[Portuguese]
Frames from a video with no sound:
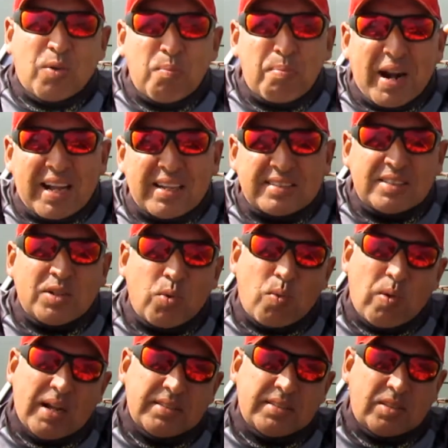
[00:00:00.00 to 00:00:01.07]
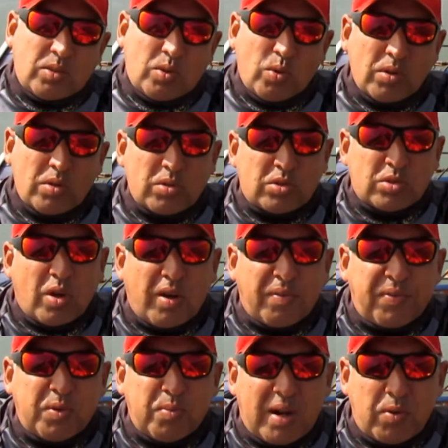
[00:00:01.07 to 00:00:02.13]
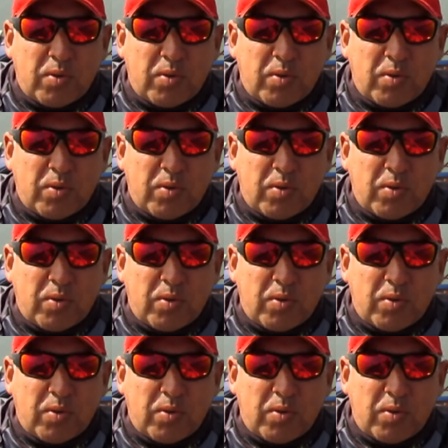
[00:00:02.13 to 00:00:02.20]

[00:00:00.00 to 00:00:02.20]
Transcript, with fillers: O Brasil quase todo sofre uma